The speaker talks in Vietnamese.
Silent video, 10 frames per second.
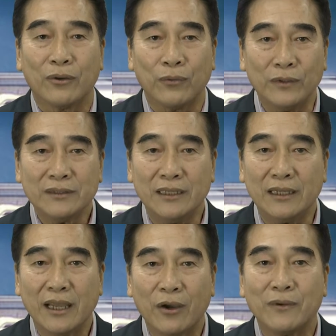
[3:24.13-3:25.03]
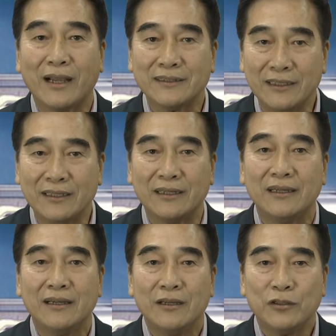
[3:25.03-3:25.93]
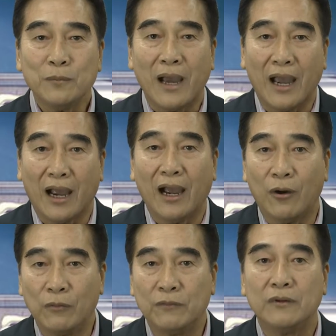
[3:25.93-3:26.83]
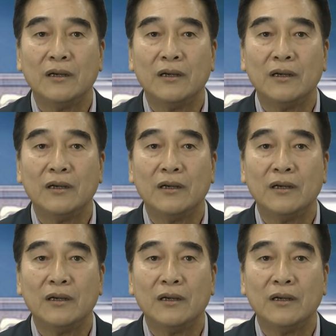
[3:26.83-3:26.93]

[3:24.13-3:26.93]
của tỳ kheo Na Tiên giúp hàng hậu